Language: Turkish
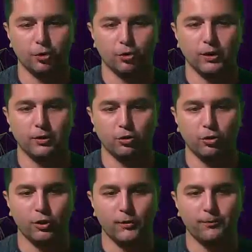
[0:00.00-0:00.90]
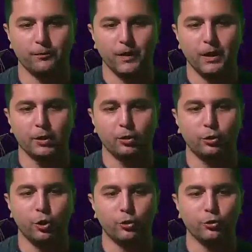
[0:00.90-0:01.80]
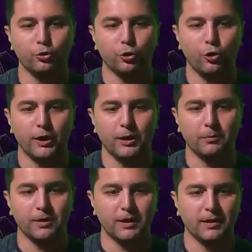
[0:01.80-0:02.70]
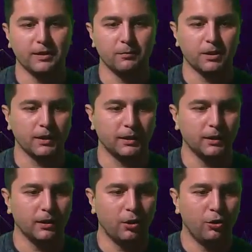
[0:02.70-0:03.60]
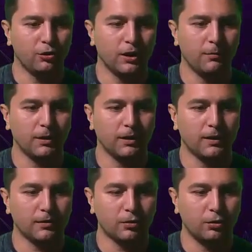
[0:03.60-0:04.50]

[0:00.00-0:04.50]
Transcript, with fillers: Bu sorudan sonra dördüncü örneğimiz testimizdeki ÖSYM tarzı